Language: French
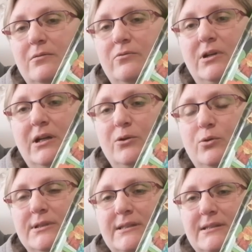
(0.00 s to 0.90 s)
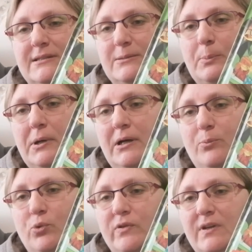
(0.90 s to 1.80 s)
voilà quoi, c'est
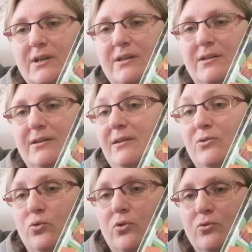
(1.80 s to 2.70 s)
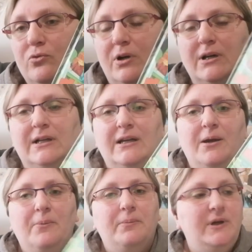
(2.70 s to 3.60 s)
pas pour ça qu'ils s'entendent quoi.
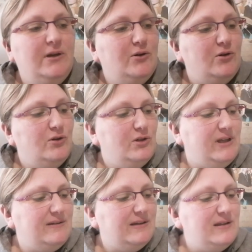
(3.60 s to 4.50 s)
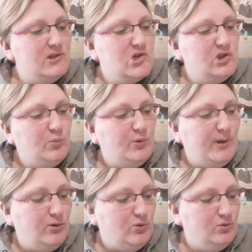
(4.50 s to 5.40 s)
Mais il y a certaines scènes un peu
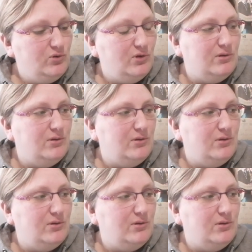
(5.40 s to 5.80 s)
marrantes